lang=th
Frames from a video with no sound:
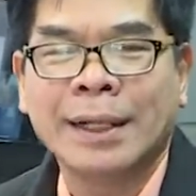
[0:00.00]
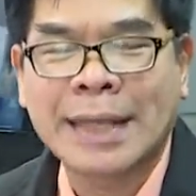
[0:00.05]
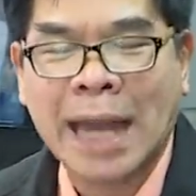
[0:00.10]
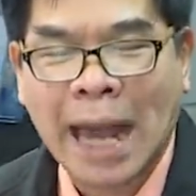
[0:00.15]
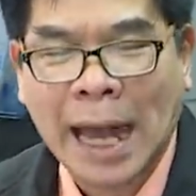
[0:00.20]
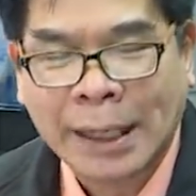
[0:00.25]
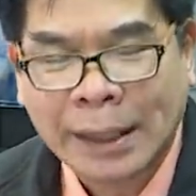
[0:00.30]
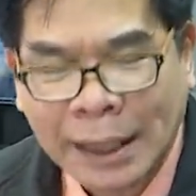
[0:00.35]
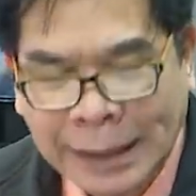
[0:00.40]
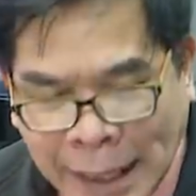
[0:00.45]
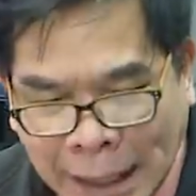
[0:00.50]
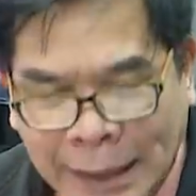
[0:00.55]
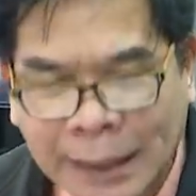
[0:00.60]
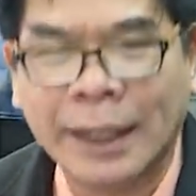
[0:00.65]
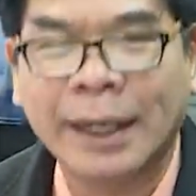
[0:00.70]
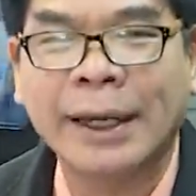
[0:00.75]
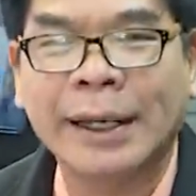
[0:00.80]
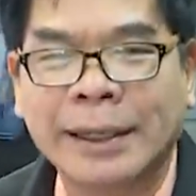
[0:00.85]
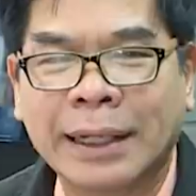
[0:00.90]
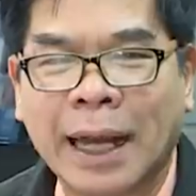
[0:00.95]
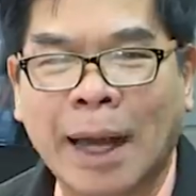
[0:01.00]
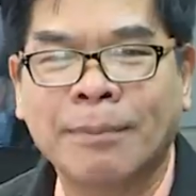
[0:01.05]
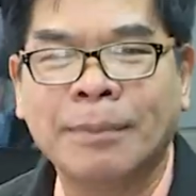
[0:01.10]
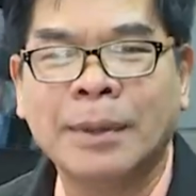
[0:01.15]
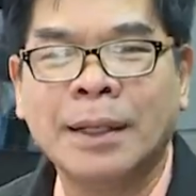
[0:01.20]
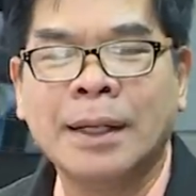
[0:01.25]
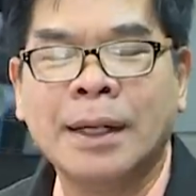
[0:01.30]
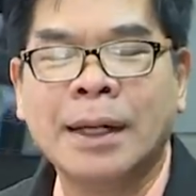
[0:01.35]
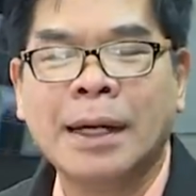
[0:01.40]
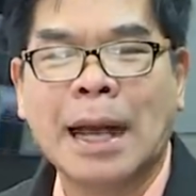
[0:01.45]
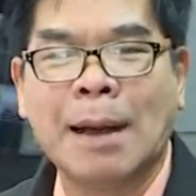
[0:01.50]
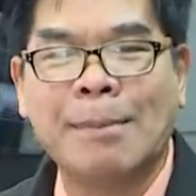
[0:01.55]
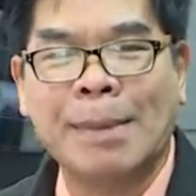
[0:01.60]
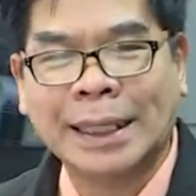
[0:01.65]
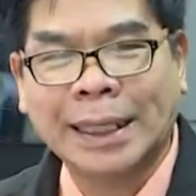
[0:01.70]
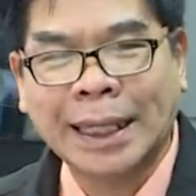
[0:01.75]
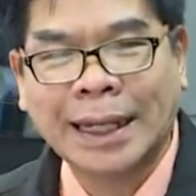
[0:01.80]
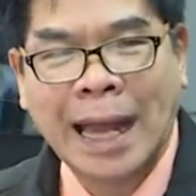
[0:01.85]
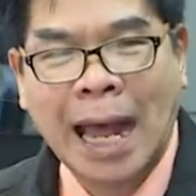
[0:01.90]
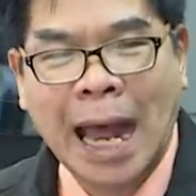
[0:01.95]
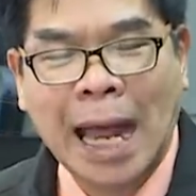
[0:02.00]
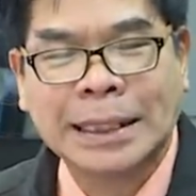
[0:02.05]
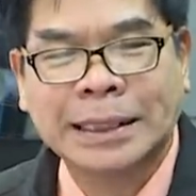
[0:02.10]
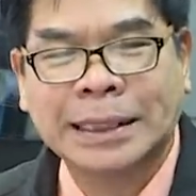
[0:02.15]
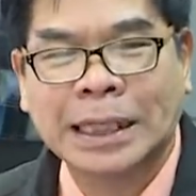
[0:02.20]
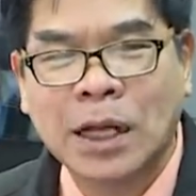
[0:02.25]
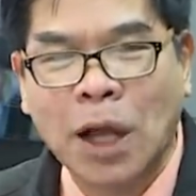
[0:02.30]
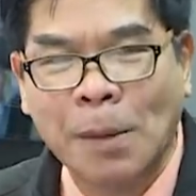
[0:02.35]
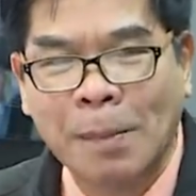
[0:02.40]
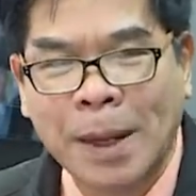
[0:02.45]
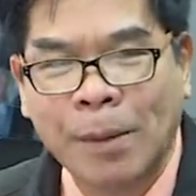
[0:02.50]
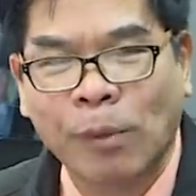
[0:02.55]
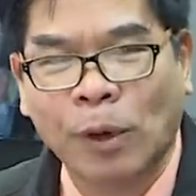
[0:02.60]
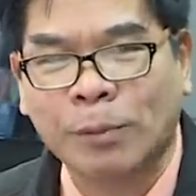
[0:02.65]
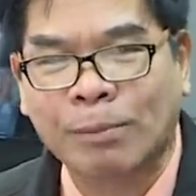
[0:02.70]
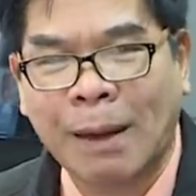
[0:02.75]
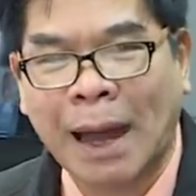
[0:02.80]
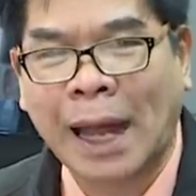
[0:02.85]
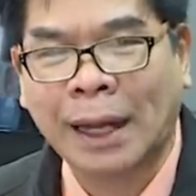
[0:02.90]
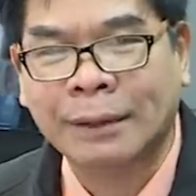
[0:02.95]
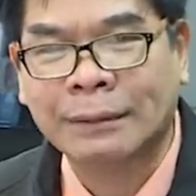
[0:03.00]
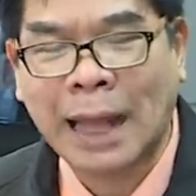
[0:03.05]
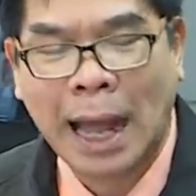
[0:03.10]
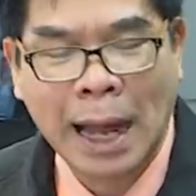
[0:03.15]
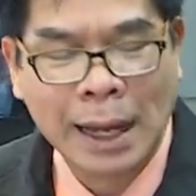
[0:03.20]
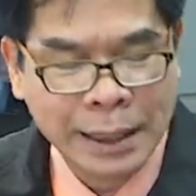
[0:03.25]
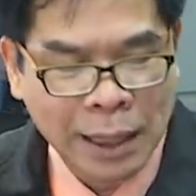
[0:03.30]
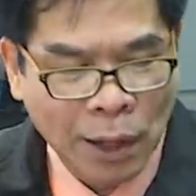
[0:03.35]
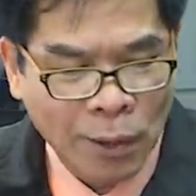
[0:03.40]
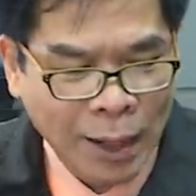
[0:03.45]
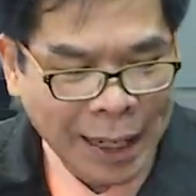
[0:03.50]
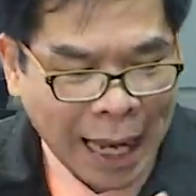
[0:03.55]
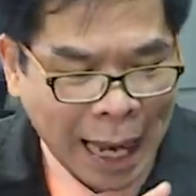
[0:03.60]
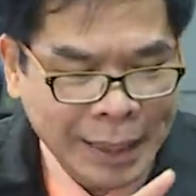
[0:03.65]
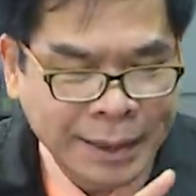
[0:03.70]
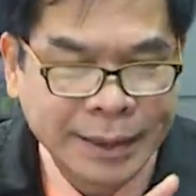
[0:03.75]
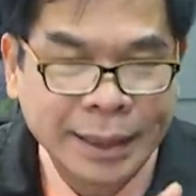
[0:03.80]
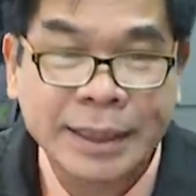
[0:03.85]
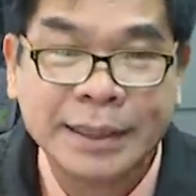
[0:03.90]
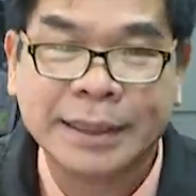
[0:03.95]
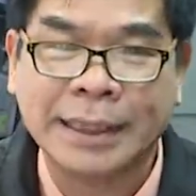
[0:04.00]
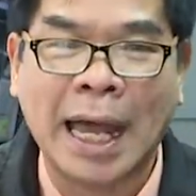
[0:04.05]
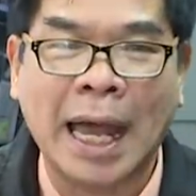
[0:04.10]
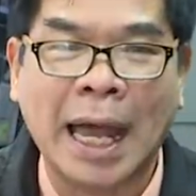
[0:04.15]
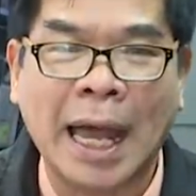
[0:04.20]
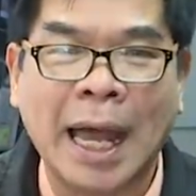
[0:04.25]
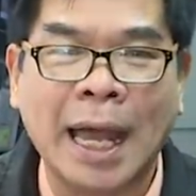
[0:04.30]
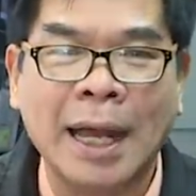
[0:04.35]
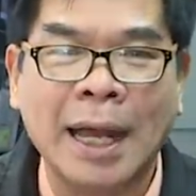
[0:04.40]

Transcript: อย่ากันนั้นเลยนะครับกรรมาธิการซึ่งก็มีบทบาททั้งเรื่องของการศึกษา